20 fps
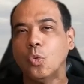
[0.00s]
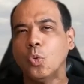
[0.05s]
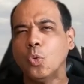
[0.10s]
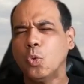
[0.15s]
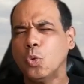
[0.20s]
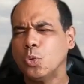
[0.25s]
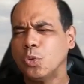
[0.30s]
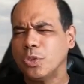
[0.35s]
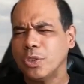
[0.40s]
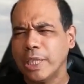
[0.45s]

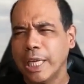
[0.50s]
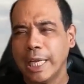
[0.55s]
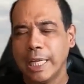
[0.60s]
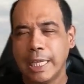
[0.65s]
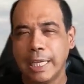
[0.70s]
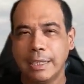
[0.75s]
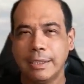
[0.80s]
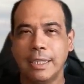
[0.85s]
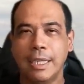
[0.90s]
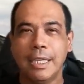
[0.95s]

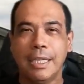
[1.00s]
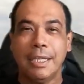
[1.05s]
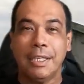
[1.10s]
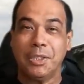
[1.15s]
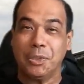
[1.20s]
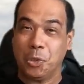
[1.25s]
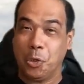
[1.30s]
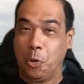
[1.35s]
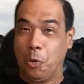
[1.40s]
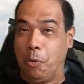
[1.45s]
ustedes
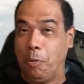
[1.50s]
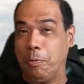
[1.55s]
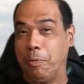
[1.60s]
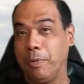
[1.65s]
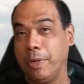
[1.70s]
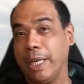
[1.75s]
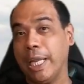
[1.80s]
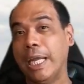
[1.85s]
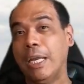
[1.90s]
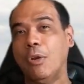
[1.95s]

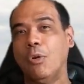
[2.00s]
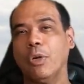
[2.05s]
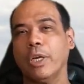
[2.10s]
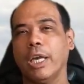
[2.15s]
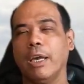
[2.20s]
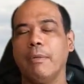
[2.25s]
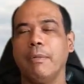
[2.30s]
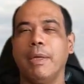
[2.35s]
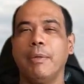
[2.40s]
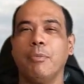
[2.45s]
sobre lo
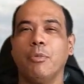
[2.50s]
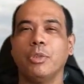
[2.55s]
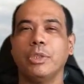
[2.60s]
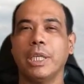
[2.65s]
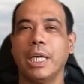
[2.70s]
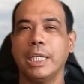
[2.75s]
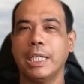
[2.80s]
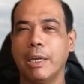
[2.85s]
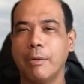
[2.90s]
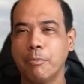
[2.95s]
que
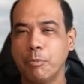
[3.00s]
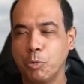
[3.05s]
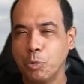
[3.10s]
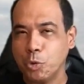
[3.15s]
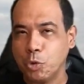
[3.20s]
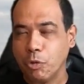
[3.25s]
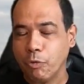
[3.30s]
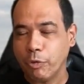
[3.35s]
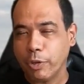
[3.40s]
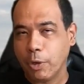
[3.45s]
vimos allá en
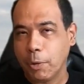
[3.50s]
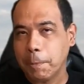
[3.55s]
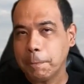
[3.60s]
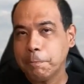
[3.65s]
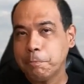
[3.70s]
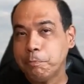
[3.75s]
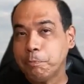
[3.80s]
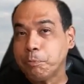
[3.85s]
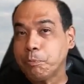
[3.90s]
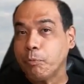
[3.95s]
Punto Fijo.
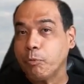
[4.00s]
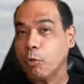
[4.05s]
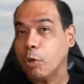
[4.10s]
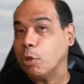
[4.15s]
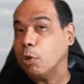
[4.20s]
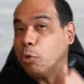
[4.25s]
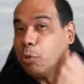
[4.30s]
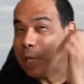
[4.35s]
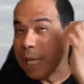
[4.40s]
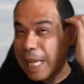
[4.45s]

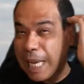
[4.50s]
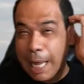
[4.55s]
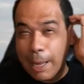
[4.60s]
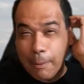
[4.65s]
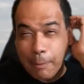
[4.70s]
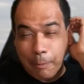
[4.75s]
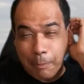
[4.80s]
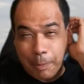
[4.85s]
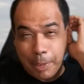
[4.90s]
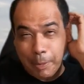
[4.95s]
Bueno, y una de
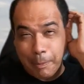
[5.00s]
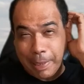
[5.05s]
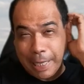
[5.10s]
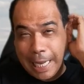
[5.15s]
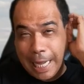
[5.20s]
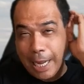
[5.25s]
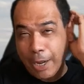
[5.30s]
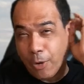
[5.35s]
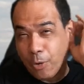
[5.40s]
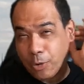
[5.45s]
las
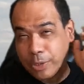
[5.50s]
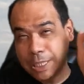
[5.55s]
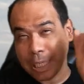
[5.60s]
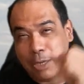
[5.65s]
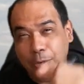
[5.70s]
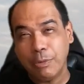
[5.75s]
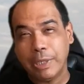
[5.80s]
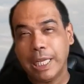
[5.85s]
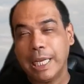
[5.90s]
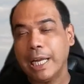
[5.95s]
primeras
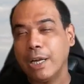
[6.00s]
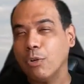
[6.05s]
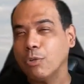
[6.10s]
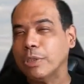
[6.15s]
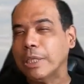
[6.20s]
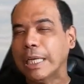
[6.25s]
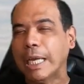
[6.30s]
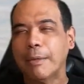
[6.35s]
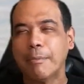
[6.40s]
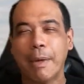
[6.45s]
cosas, una de las
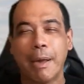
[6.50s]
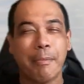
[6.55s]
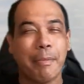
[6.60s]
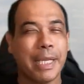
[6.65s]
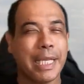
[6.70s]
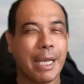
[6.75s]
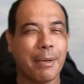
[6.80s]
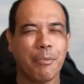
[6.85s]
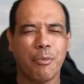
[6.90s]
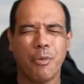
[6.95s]
cosas que más
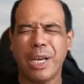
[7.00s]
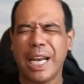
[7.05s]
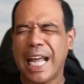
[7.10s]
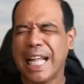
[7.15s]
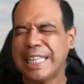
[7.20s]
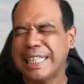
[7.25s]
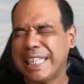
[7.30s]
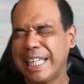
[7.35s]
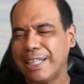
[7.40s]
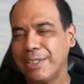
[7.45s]
me llamó
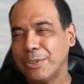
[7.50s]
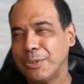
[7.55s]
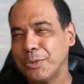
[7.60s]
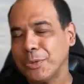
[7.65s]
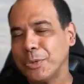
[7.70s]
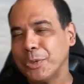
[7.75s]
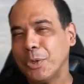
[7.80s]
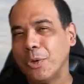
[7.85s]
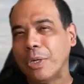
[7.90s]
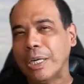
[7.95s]
la
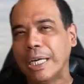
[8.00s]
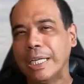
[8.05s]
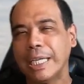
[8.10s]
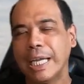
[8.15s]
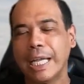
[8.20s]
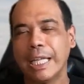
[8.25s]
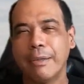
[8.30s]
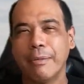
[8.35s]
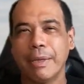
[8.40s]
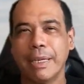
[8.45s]
atención
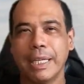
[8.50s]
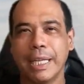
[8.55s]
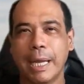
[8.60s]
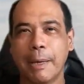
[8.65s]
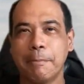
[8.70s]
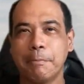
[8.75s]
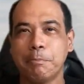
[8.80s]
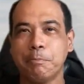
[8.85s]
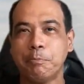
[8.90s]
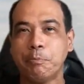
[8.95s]
allá, de
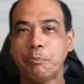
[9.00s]
verdad,